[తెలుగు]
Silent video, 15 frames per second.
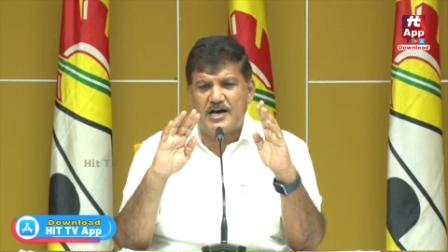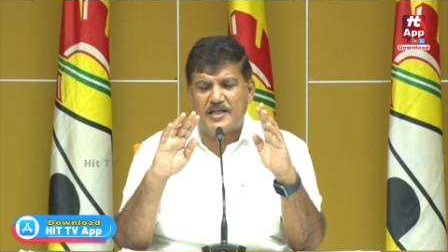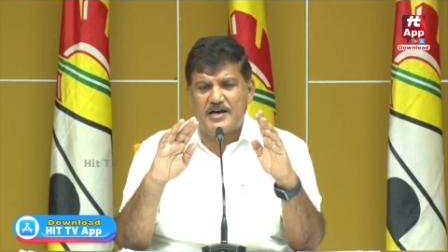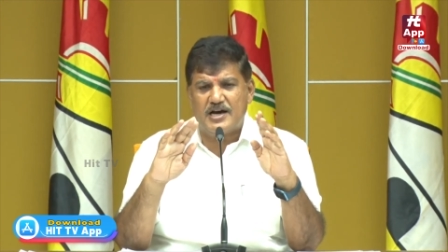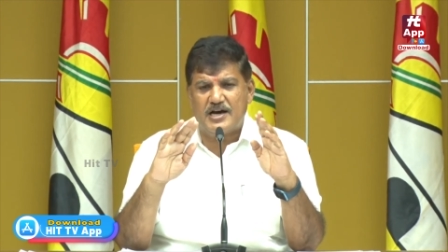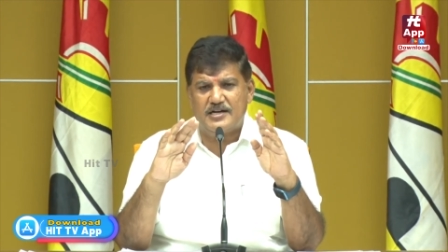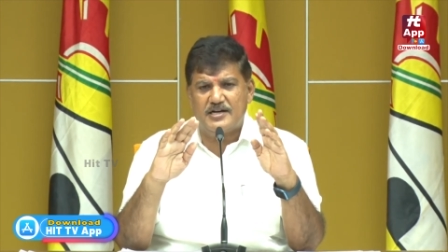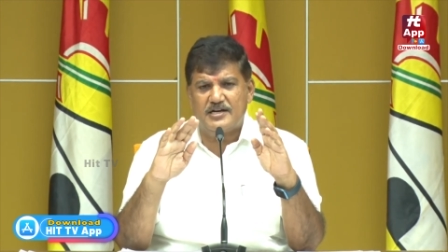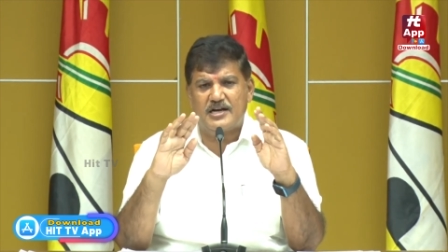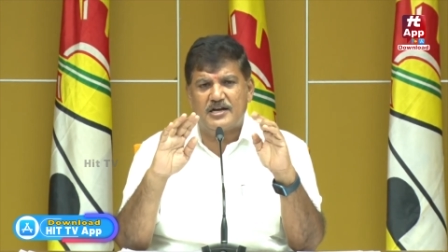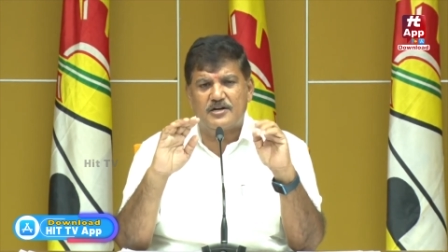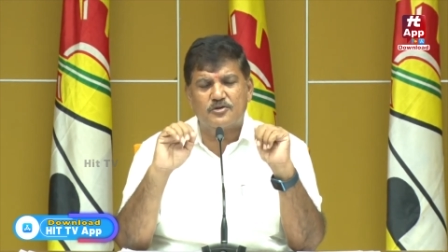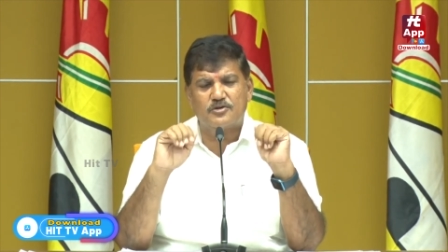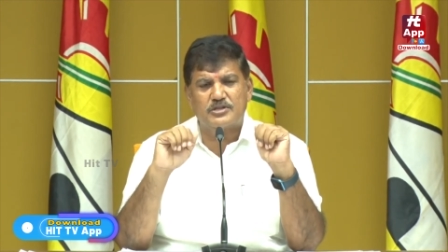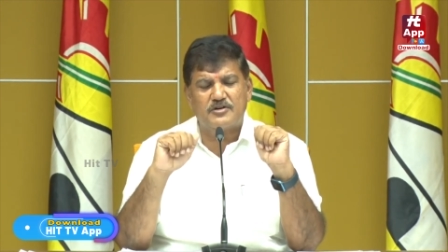కాదా అని
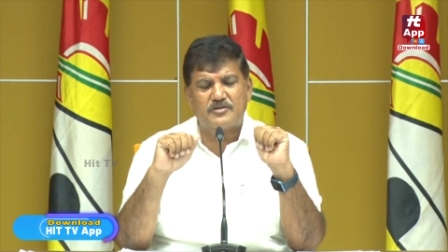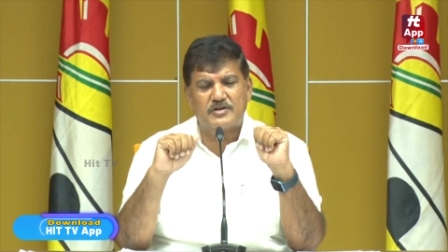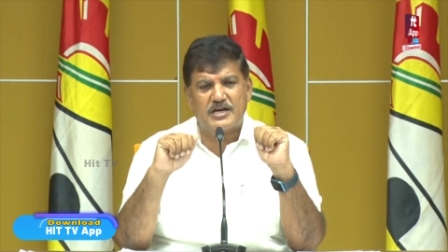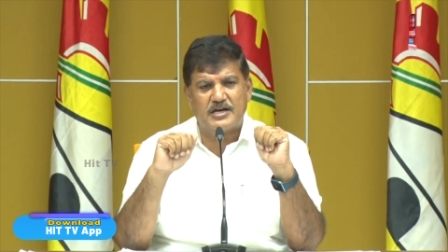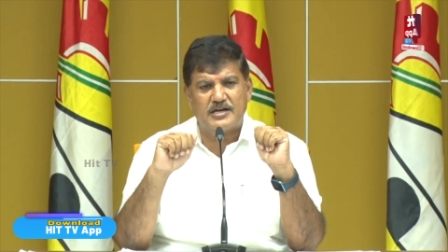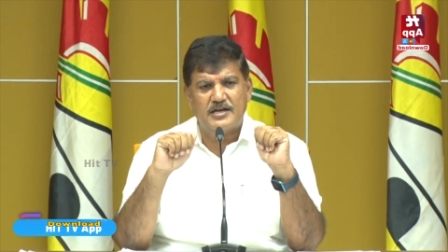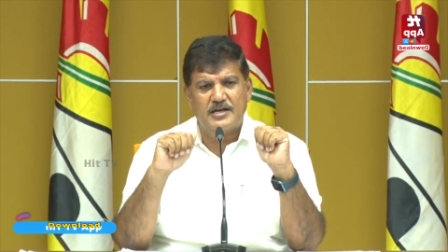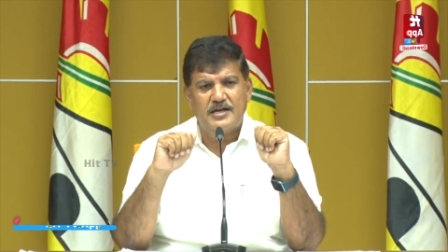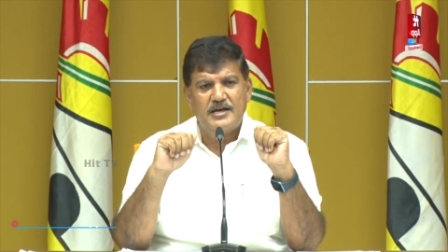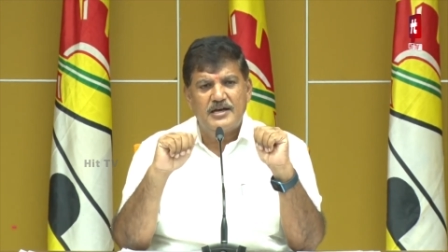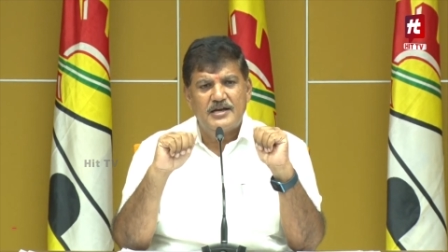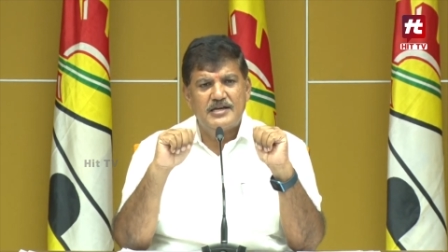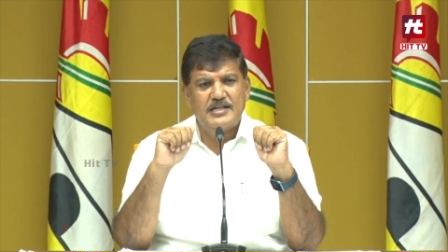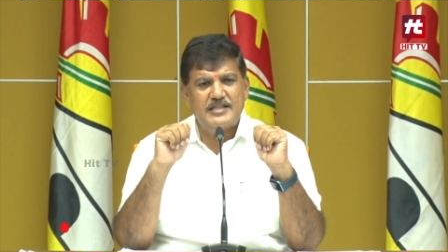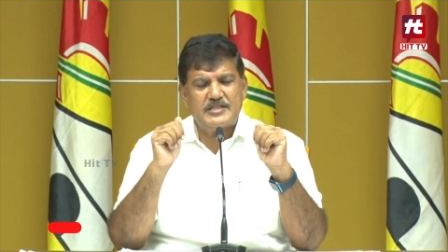నేను అడుగుతా ఉన్నా
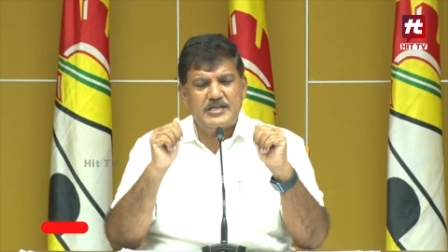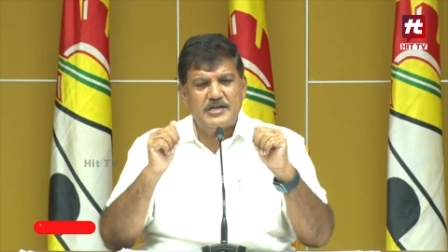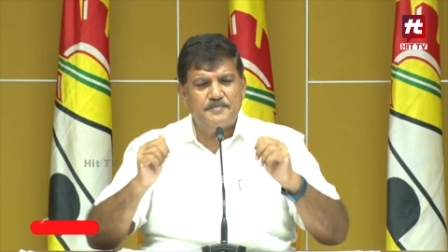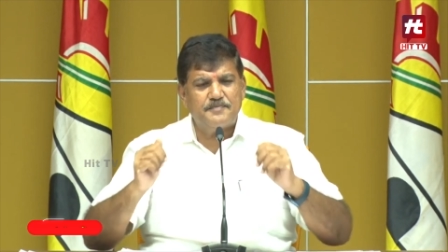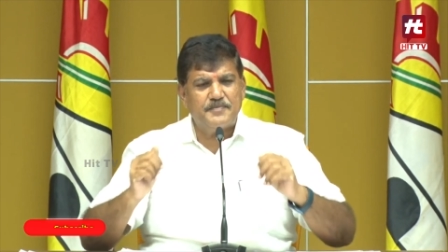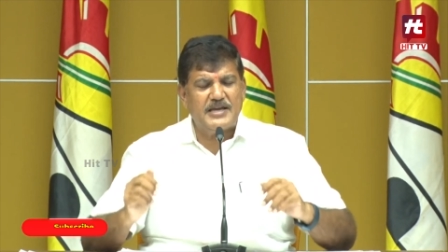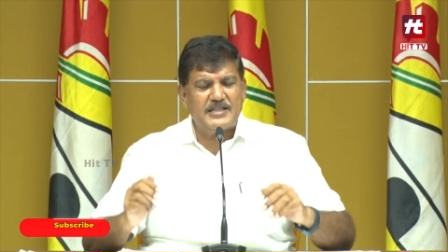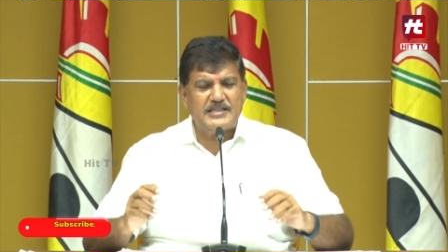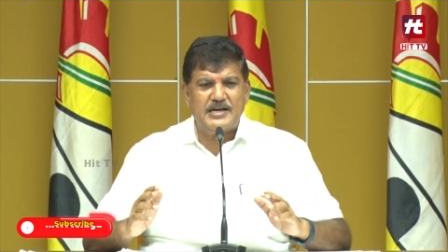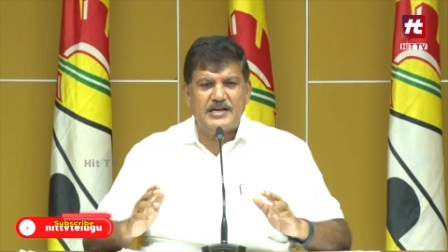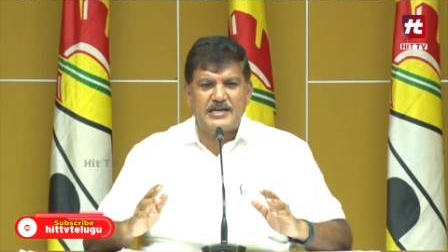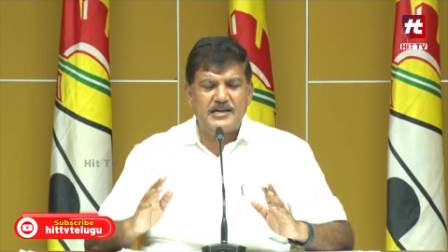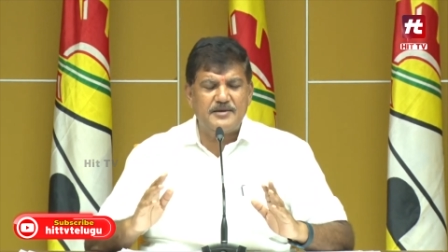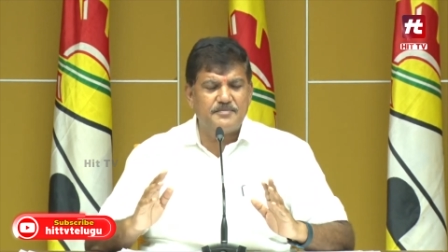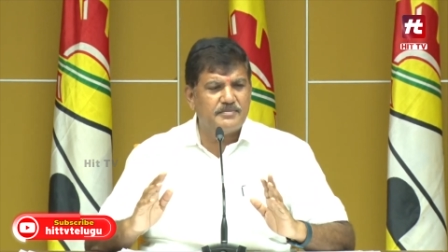నిత్యం
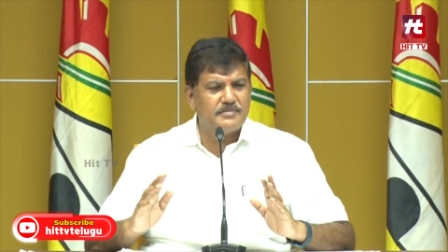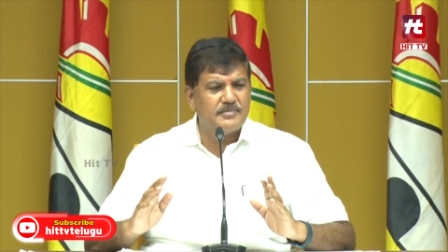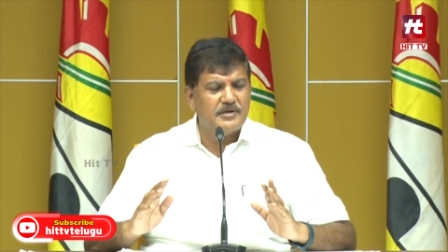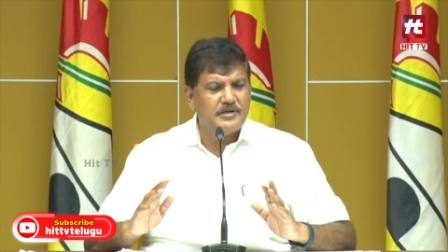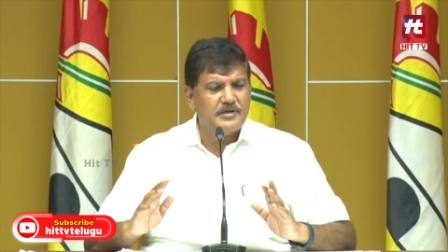పేదలకి